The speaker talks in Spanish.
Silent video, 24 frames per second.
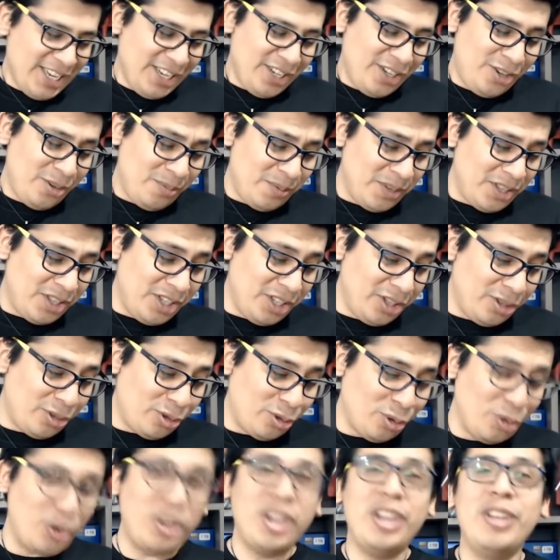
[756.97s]
Chupetín
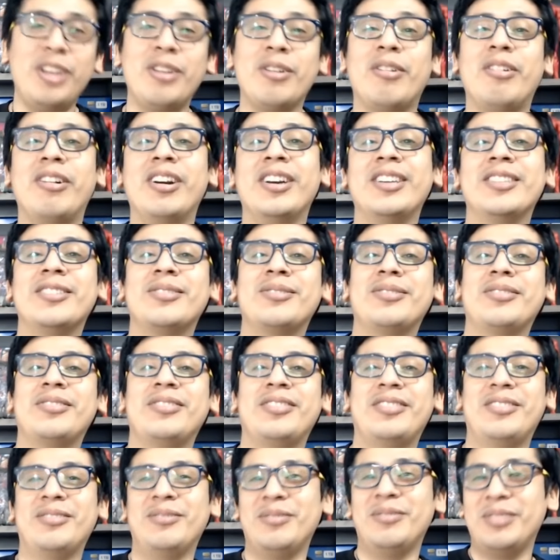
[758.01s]
Trujillo es
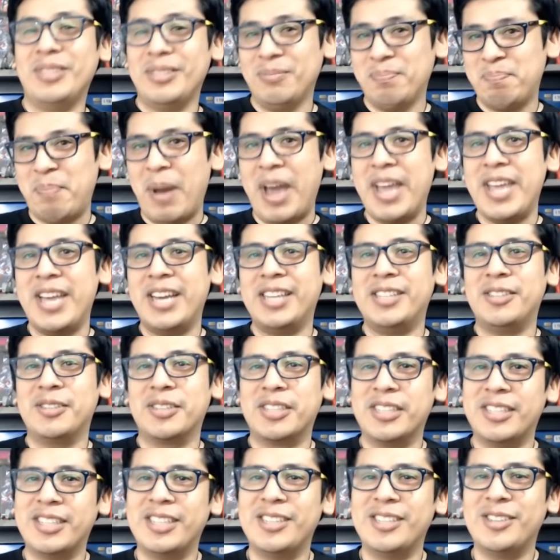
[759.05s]
un payaso
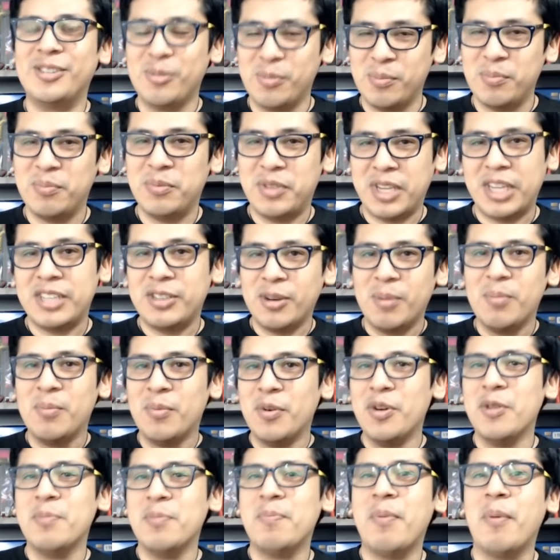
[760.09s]
que se, ha hecho
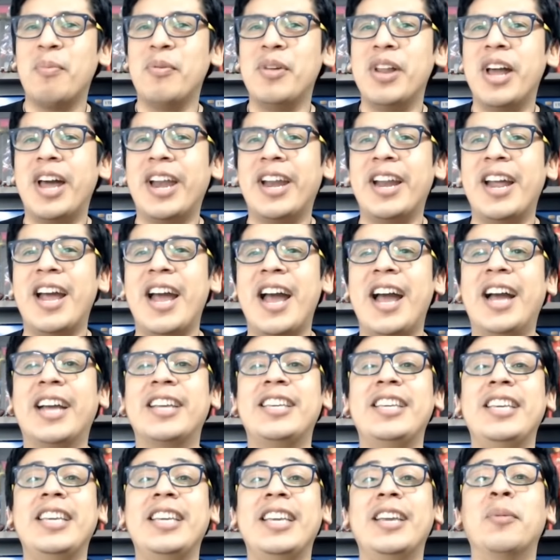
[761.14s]
muy popular
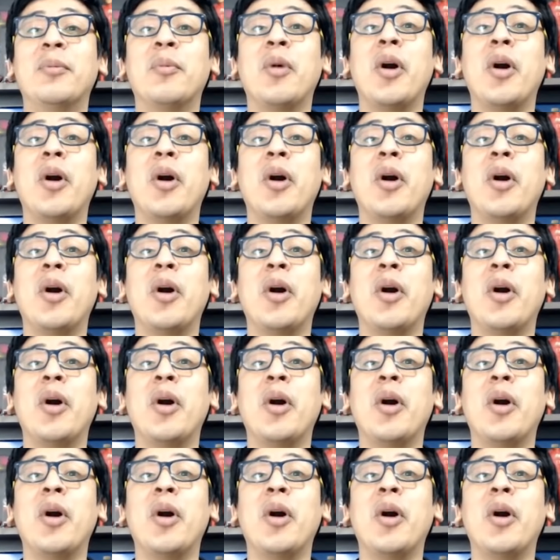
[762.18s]
aquí.